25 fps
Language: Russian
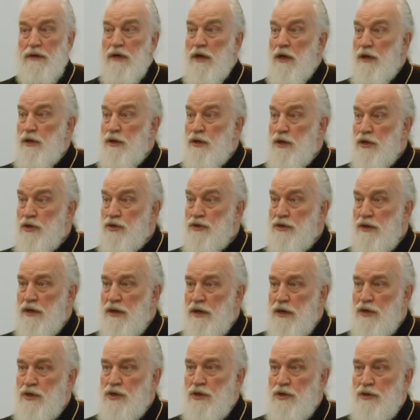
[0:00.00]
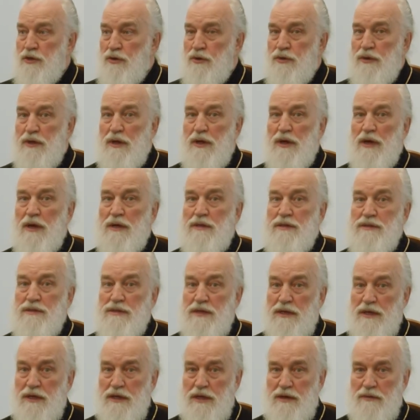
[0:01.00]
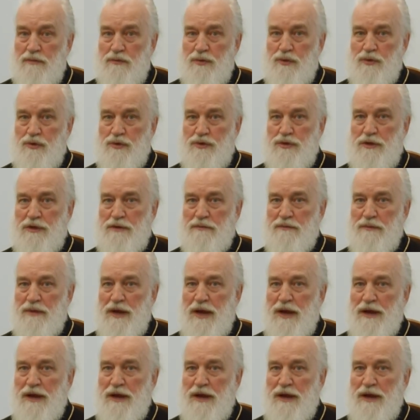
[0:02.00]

Конечно, речь идет о Сыне Божьем.